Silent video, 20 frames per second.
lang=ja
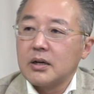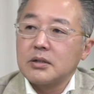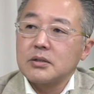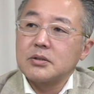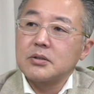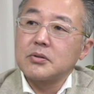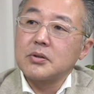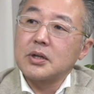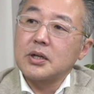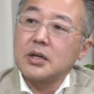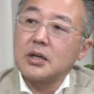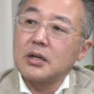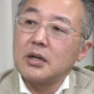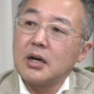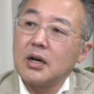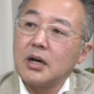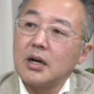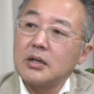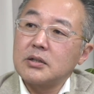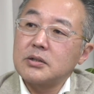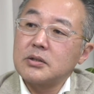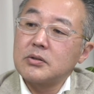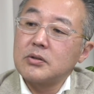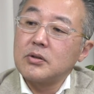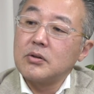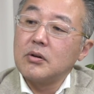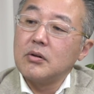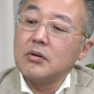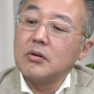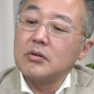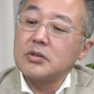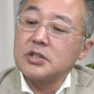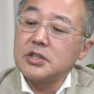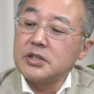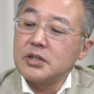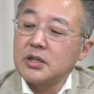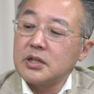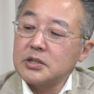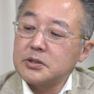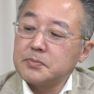それからその
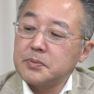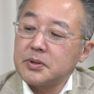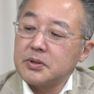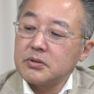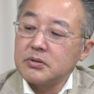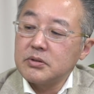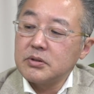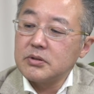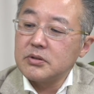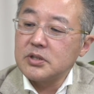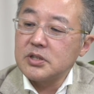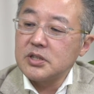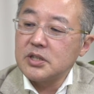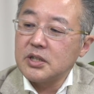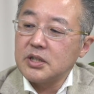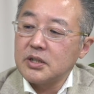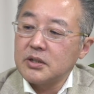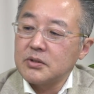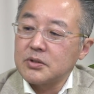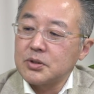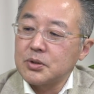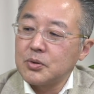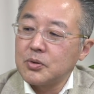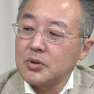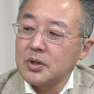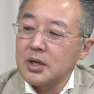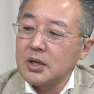ジーナ・ハスペルっていう CIA の長